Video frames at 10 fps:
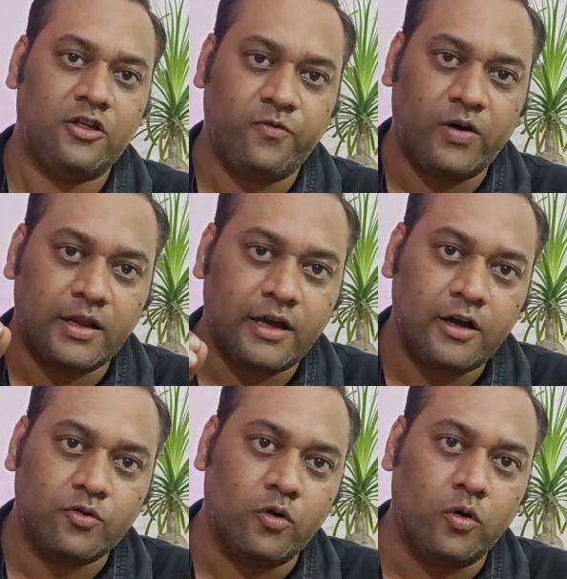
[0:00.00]
इस
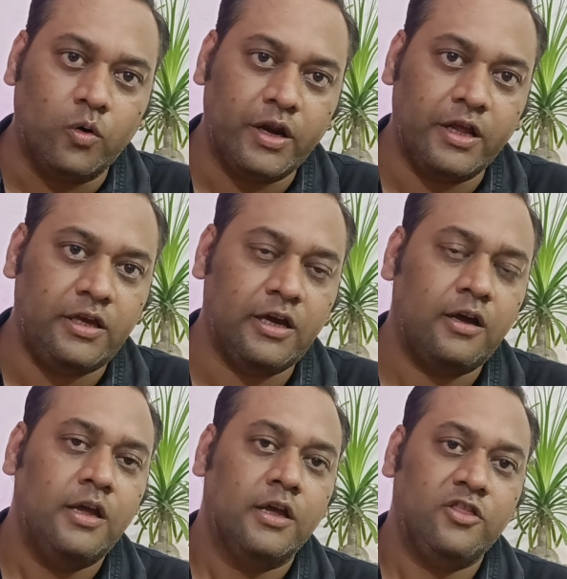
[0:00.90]
वारदात को होने
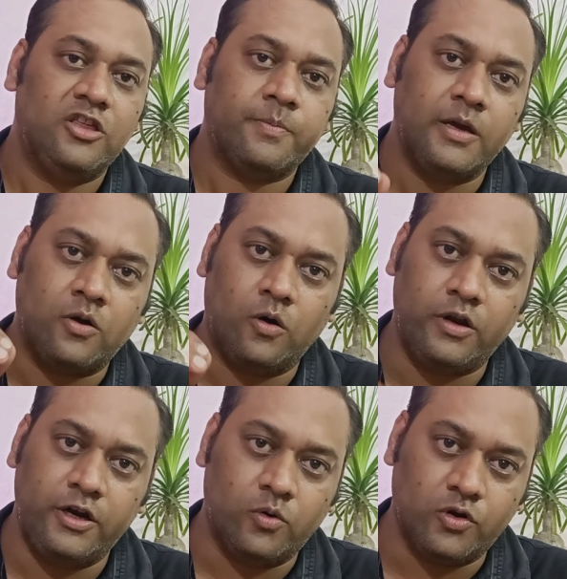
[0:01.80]
दिया जबकि
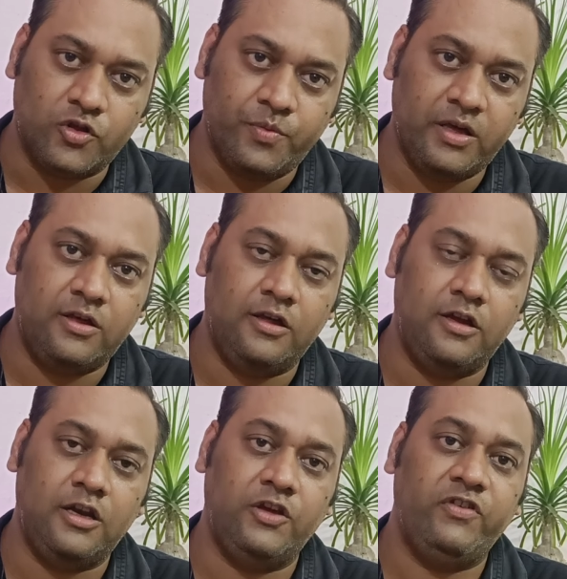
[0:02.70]
कॉरिडोर्स में
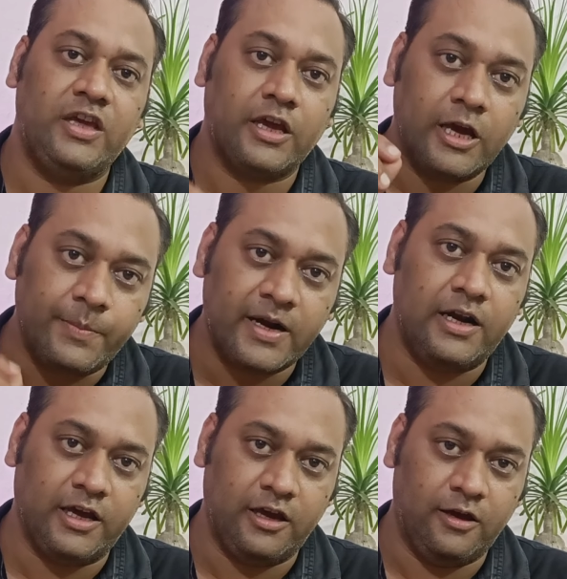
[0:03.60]
सीसीटीवी
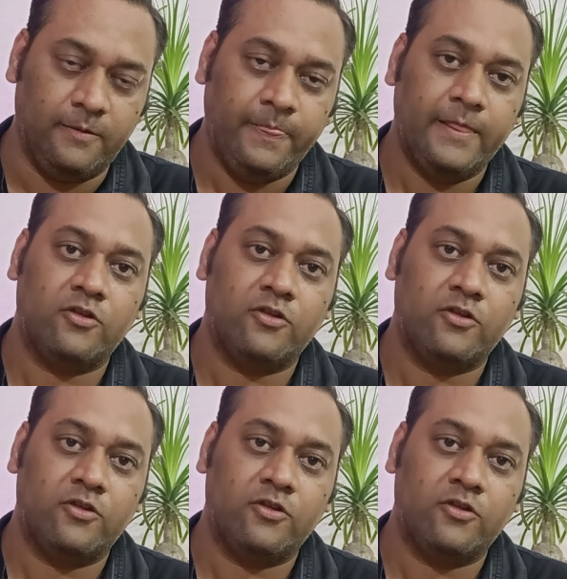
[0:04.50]
कैमरा लगे हैं